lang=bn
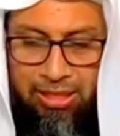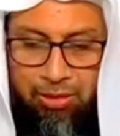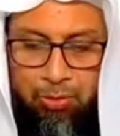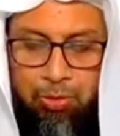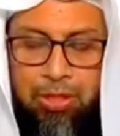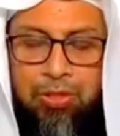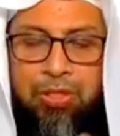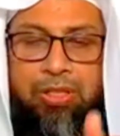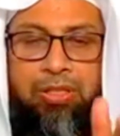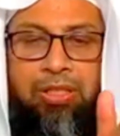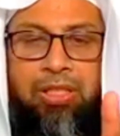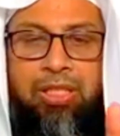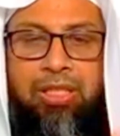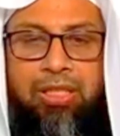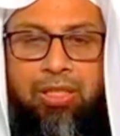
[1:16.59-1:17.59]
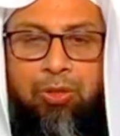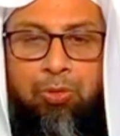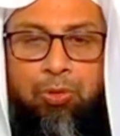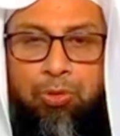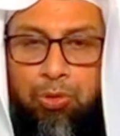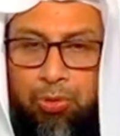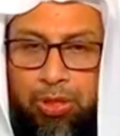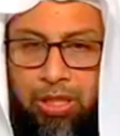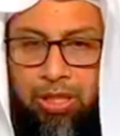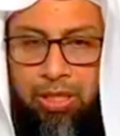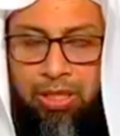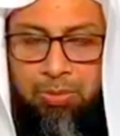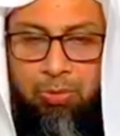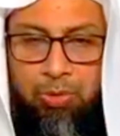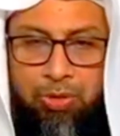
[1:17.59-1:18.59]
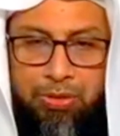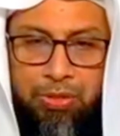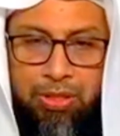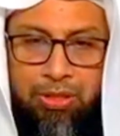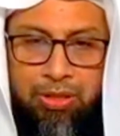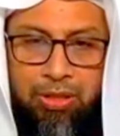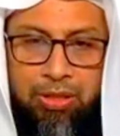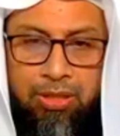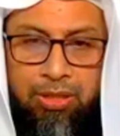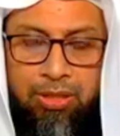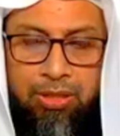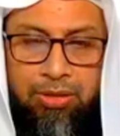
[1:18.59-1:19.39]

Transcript: হালাল করেছেন কিন্তু সুদকে হারাম করেছেন